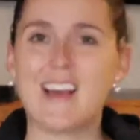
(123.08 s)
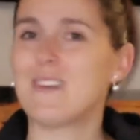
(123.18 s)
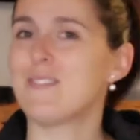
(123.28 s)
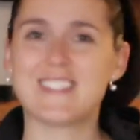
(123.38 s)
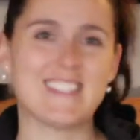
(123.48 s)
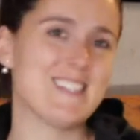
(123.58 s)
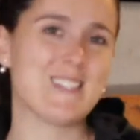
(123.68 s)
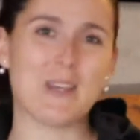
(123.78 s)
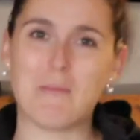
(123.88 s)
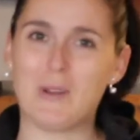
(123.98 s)
en fait, c'est
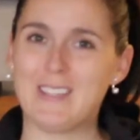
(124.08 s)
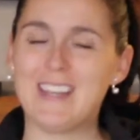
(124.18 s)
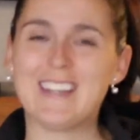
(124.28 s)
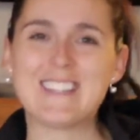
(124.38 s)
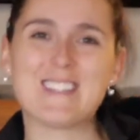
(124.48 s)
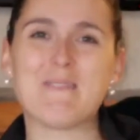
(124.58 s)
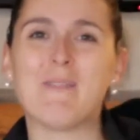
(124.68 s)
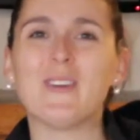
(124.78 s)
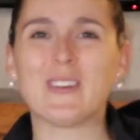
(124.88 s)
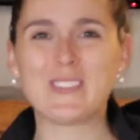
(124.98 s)
les hormones. Hein. Les
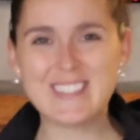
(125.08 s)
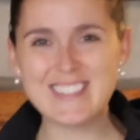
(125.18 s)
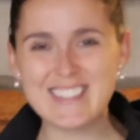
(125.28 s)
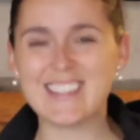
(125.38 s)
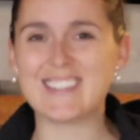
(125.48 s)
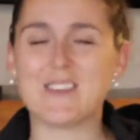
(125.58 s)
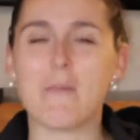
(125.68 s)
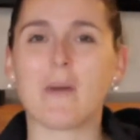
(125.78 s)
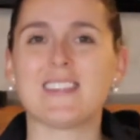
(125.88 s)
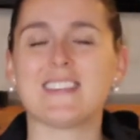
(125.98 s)
hormones, on le sait qu'elles
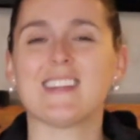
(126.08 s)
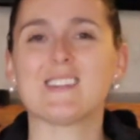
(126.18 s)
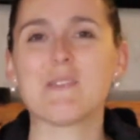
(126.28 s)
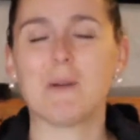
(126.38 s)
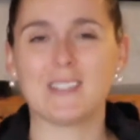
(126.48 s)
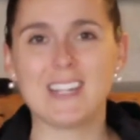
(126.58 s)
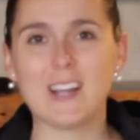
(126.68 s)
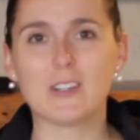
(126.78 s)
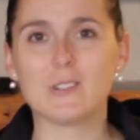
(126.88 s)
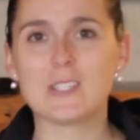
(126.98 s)
sont présentes pendant
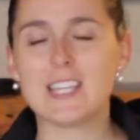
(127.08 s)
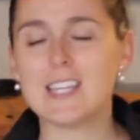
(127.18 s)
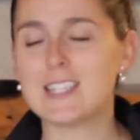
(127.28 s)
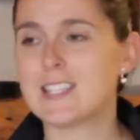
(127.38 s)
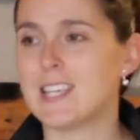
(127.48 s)
la grossesse.